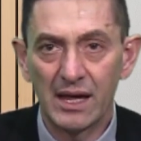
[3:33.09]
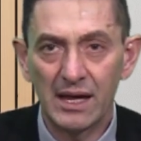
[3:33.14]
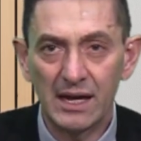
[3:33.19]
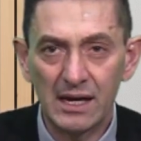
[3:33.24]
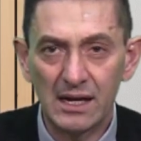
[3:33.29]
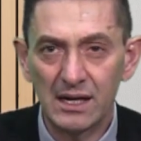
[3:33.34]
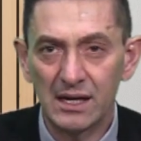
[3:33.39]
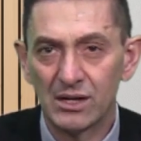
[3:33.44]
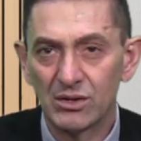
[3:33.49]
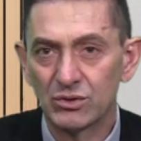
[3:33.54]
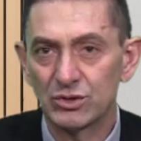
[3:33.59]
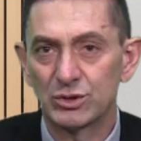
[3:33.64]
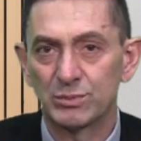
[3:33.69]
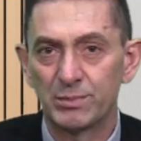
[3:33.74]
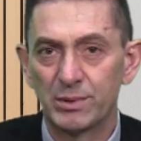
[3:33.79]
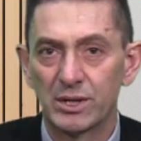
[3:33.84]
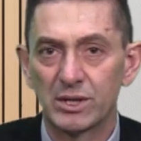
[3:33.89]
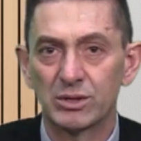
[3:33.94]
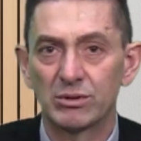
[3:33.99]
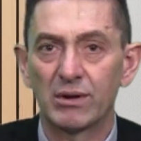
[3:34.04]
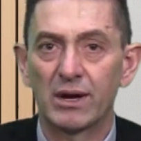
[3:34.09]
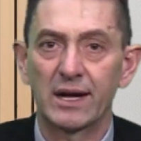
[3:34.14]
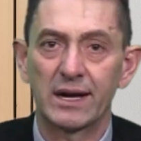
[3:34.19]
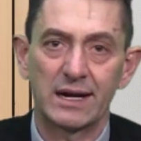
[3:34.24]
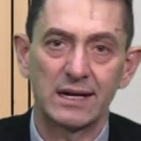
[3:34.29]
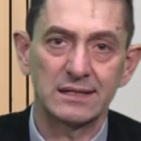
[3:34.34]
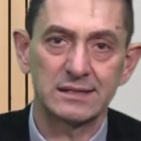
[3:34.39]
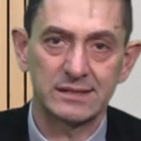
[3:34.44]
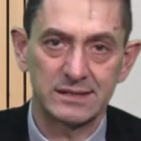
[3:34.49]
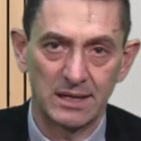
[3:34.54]
Ele nos
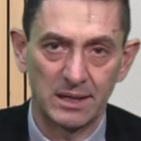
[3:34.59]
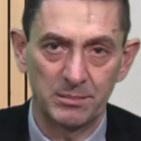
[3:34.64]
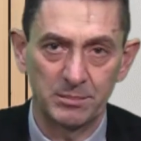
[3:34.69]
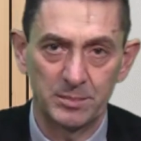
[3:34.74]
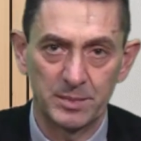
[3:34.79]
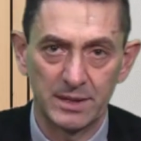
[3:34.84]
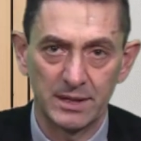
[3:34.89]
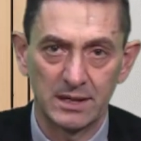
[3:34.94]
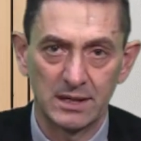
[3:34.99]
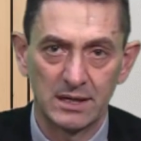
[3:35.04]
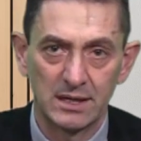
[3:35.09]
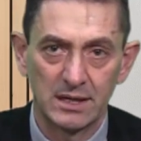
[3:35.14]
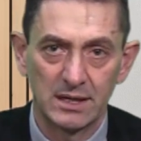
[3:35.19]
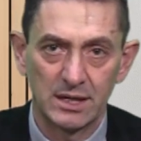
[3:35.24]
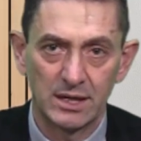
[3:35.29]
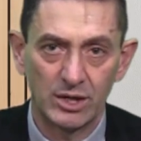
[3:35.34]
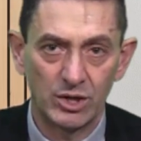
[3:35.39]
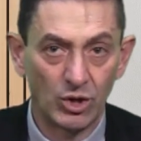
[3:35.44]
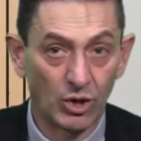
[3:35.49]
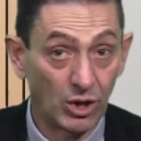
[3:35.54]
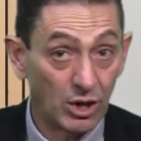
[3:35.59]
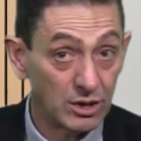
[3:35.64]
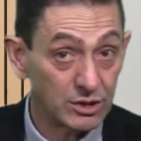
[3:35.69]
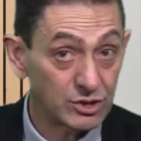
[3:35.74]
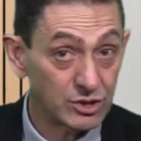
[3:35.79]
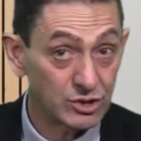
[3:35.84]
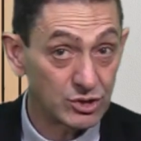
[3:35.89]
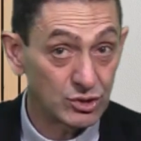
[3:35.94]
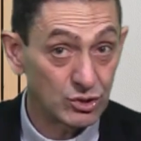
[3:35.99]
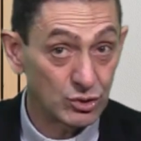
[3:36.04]
perdoará sempre.
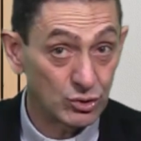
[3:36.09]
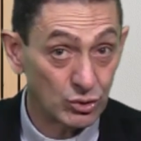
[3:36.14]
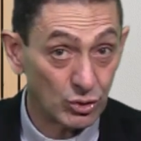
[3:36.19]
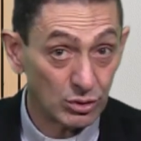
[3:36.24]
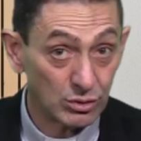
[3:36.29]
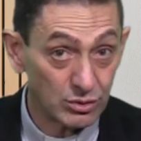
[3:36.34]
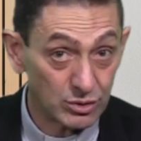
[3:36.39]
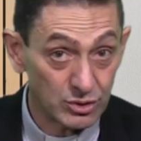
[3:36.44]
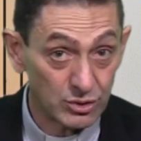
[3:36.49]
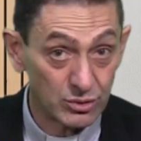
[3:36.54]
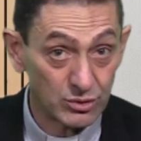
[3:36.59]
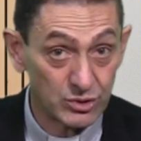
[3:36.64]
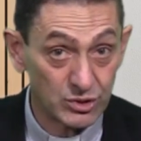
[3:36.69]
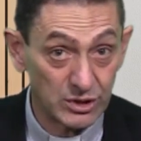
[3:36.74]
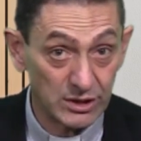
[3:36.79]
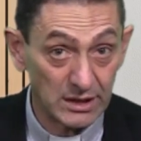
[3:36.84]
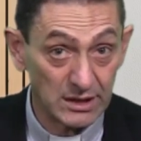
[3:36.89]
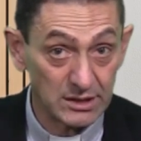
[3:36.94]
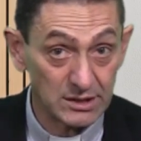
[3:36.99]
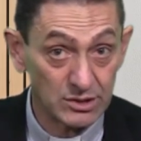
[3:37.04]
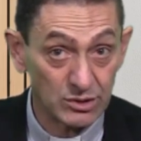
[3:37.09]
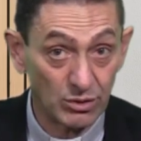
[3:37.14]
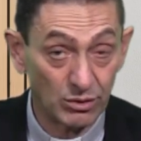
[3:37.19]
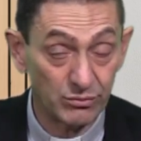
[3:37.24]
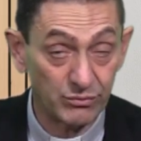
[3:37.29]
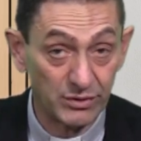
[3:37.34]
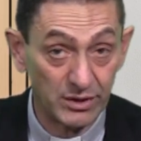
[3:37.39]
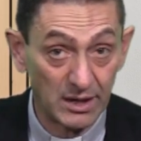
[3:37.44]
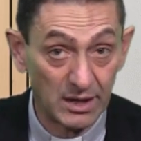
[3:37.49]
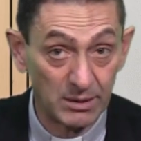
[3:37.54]
Nós, todos os dias,
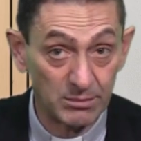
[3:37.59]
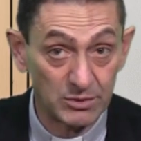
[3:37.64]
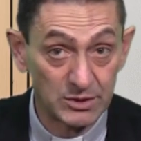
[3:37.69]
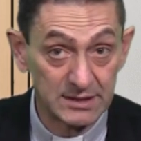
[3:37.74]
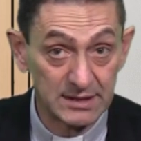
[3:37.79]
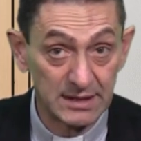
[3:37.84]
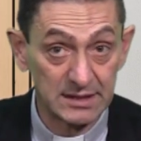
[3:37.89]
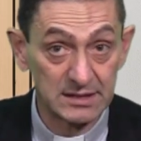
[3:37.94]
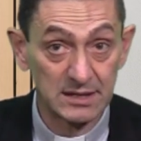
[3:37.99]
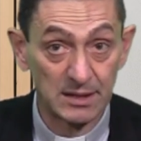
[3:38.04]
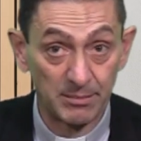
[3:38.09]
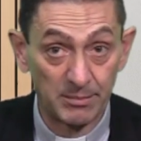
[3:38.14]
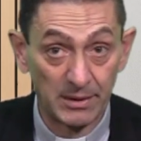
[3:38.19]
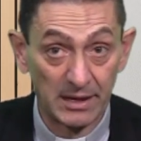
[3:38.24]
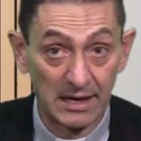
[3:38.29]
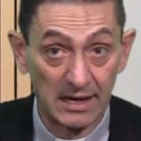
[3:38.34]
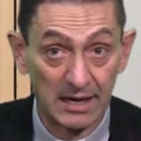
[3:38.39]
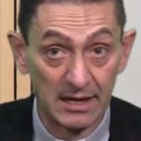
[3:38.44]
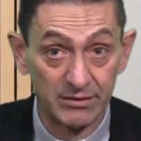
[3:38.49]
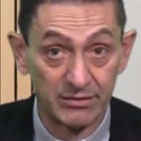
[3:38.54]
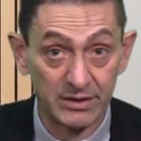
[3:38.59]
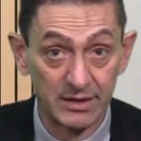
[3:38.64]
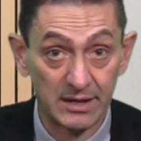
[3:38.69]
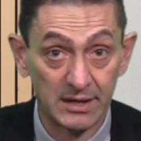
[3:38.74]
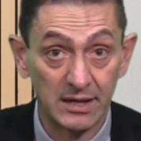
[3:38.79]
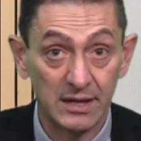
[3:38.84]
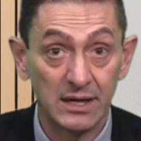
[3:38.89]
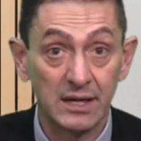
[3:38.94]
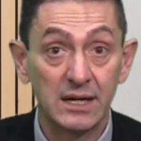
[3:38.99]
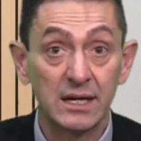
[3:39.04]
ouviremos esta palavra:
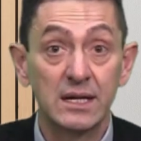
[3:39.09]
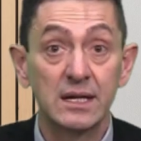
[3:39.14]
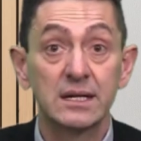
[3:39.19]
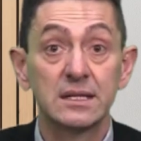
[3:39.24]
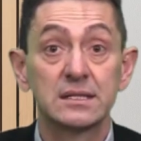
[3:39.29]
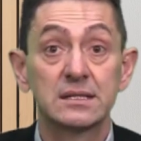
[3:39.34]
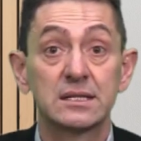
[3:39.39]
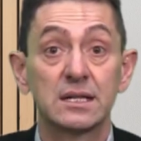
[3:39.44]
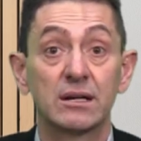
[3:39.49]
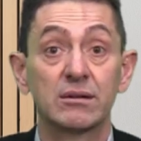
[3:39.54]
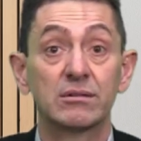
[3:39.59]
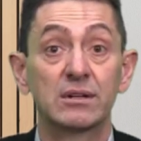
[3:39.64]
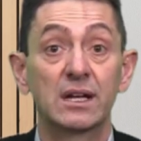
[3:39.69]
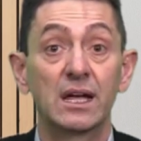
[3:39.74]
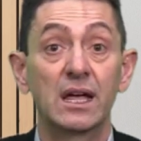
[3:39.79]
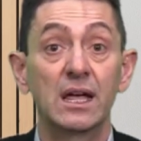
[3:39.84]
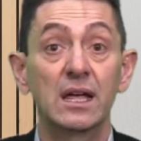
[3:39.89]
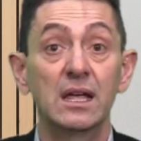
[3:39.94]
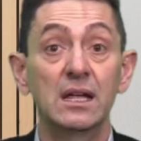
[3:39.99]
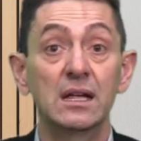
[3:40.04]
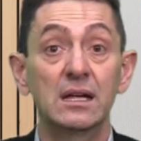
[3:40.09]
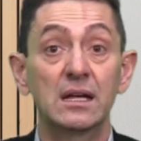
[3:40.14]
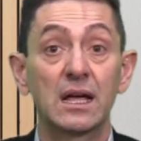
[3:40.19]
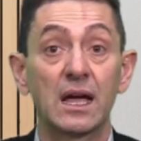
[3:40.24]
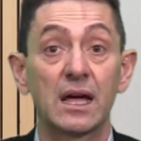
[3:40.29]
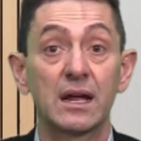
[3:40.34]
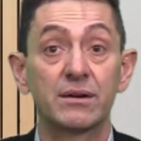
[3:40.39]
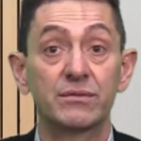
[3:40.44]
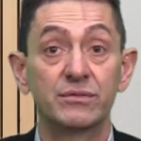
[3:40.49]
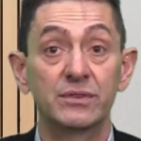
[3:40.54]
Se alguém
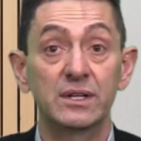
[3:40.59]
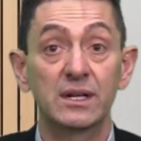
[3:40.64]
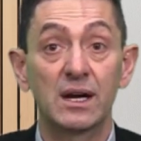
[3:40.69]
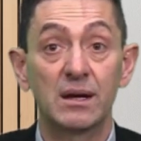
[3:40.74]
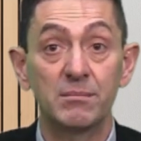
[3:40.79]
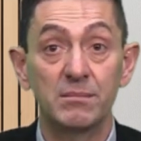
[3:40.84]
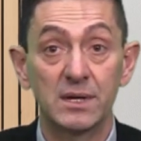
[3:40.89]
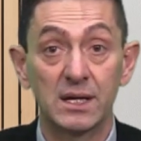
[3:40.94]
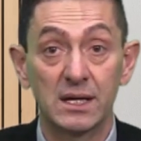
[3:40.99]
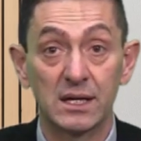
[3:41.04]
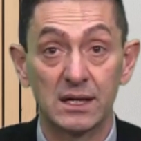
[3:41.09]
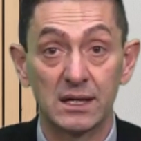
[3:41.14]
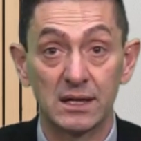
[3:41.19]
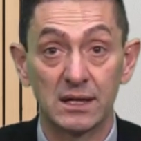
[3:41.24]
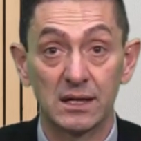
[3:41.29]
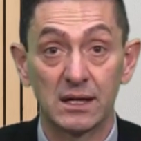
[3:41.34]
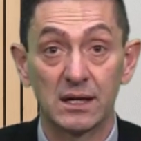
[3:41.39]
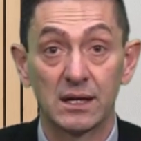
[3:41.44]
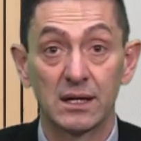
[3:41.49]
quer vir a mim,